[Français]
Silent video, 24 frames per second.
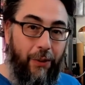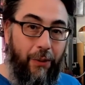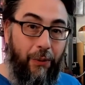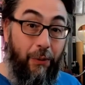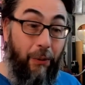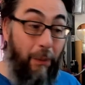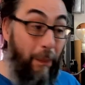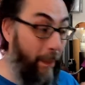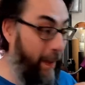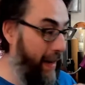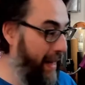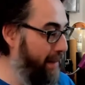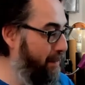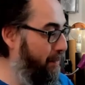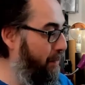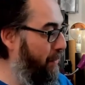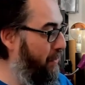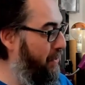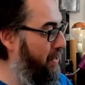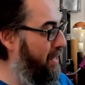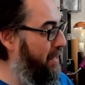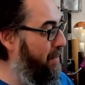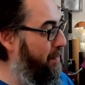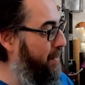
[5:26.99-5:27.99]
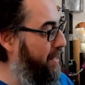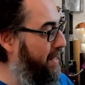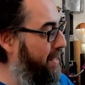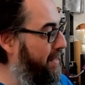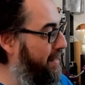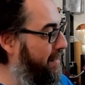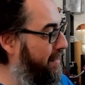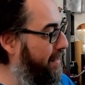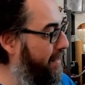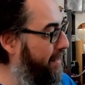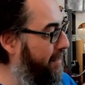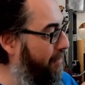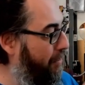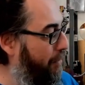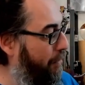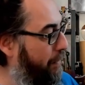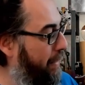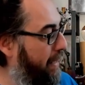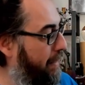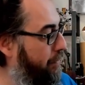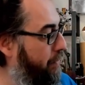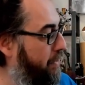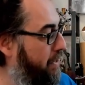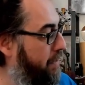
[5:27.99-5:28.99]
Donc plein de possibilités, euh,
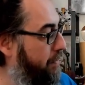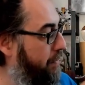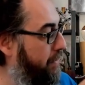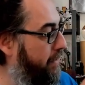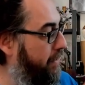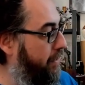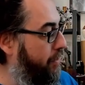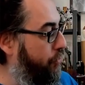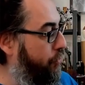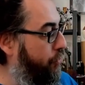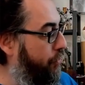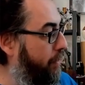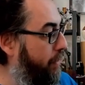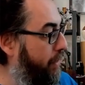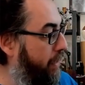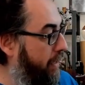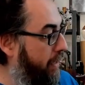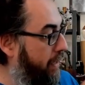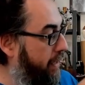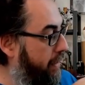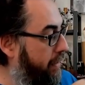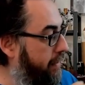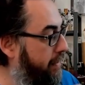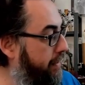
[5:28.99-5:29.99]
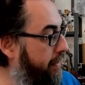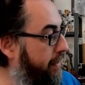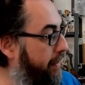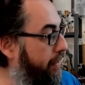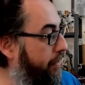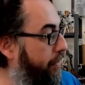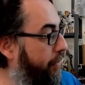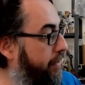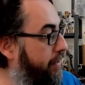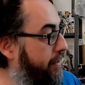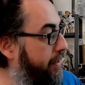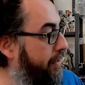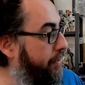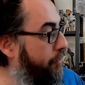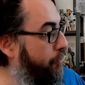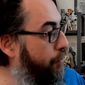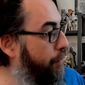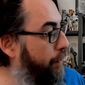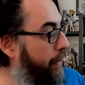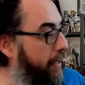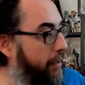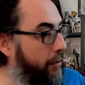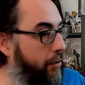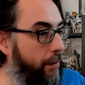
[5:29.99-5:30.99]
plein de possibilités de jeu. Euh, c'est
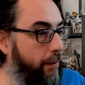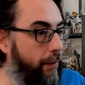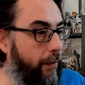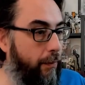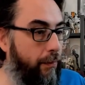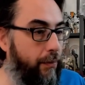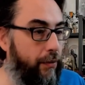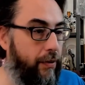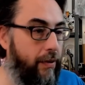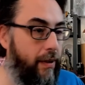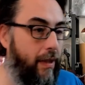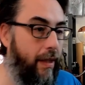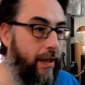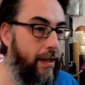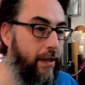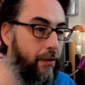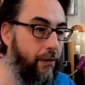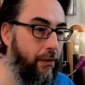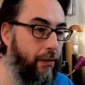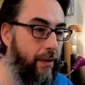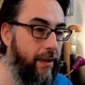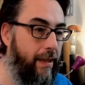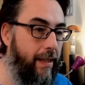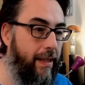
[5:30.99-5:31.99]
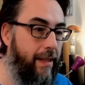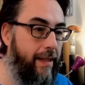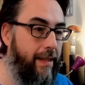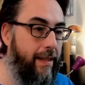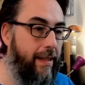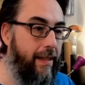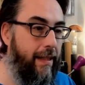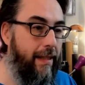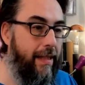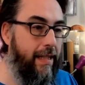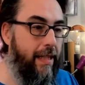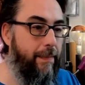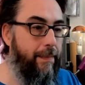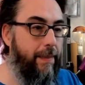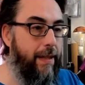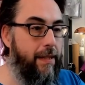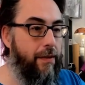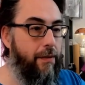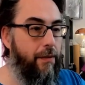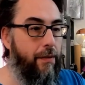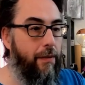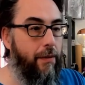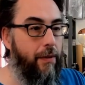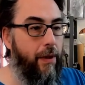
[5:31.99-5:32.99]
super top. En plus là, ils ont utilisé un
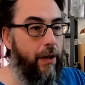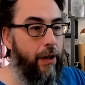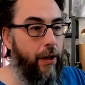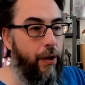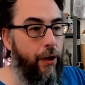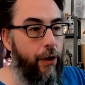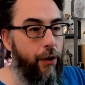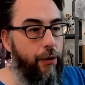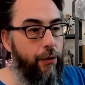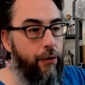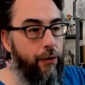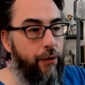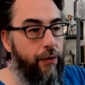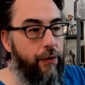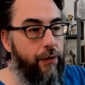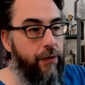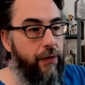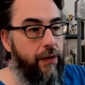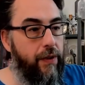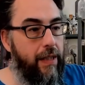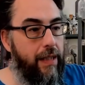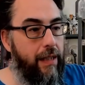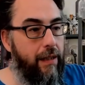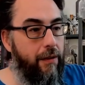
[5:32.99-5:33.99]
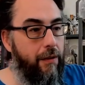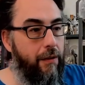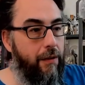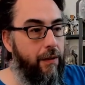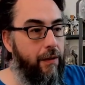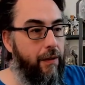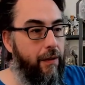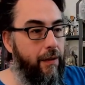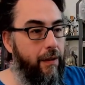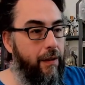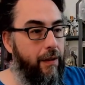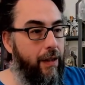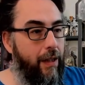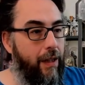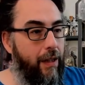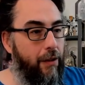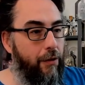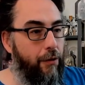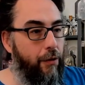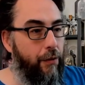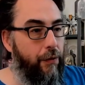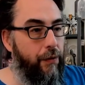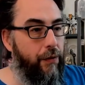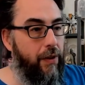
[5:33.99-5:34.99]
espèce de, de fil euh,
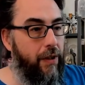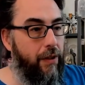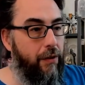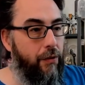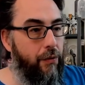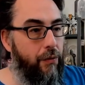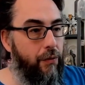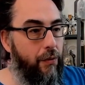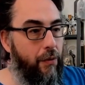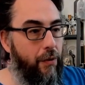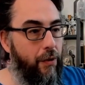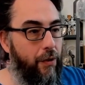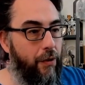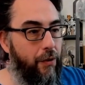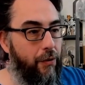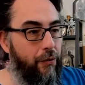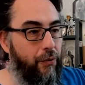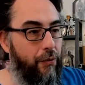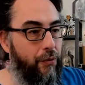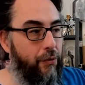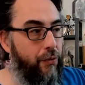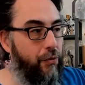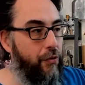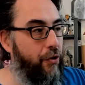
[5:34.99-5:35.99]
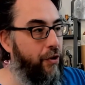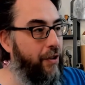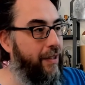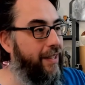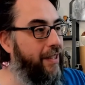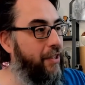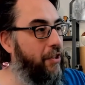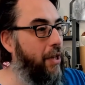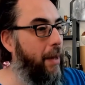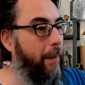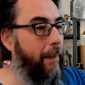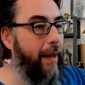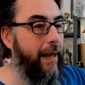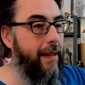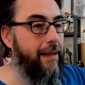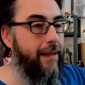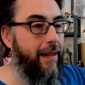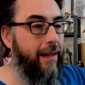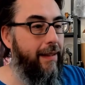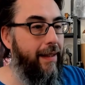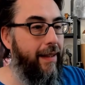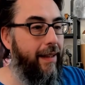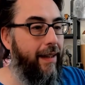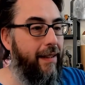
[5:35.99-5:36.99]
de fil de couleur. Du coup, j'ai déjà
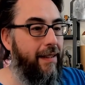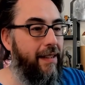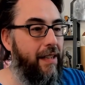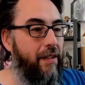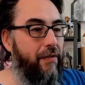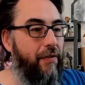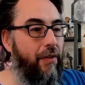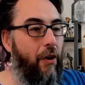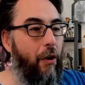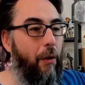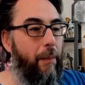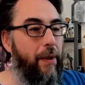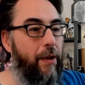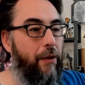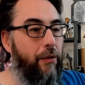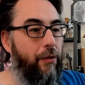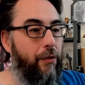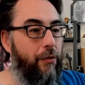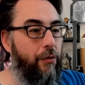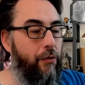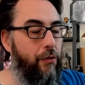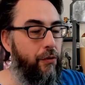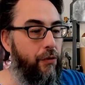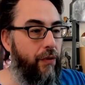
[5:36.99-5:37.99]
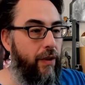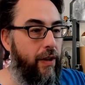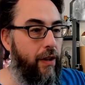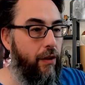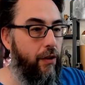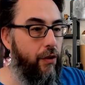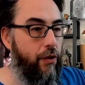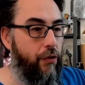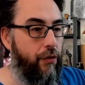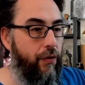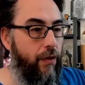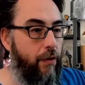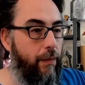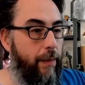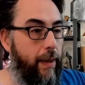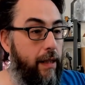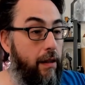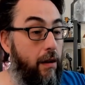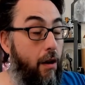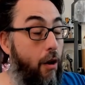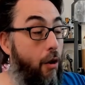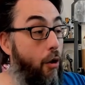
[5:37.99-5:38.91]
presque un dégradé de fer. Alors bien entendu, je vais le, peindre.